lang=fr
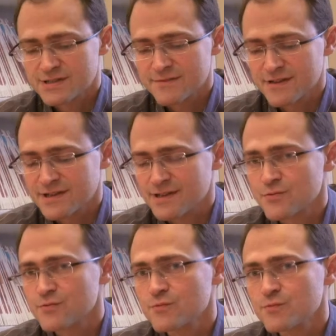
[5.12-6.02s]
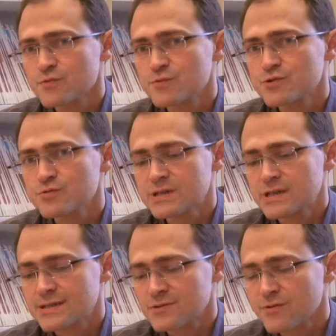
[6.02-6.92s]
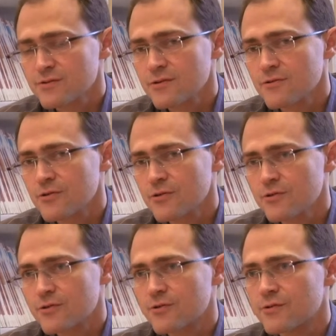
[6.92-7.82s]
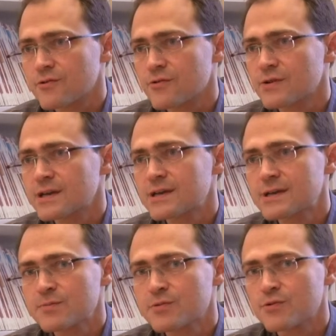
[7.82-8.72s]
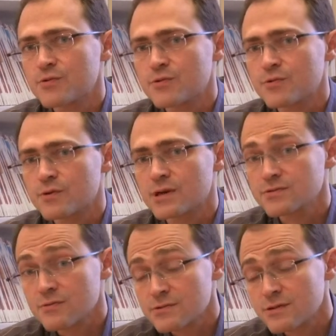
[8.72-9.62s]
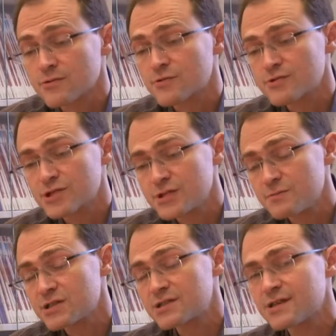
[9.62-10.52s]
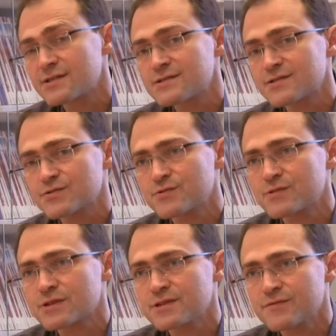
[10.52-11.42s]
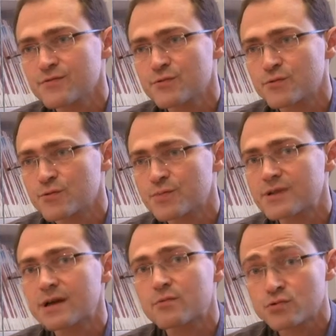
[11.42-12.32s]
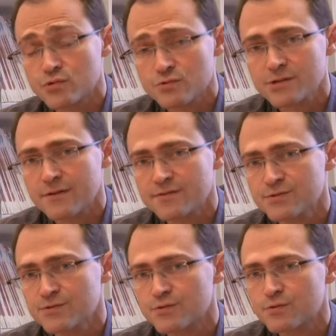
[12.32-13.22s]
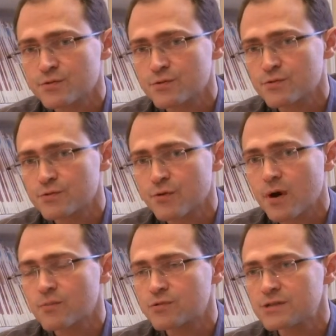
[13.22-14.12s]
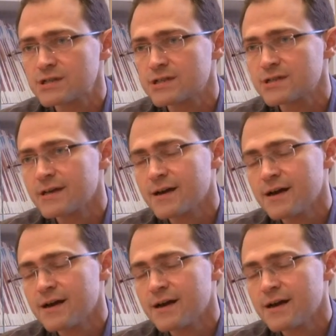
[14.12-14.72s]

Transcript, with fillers: Xavier donc je suis gastroentérologue euh, dans l'équipe de gastroentérologie Mickey Assistance Nutritive de l'hôpital Beaujon, service de Yoram Bounik,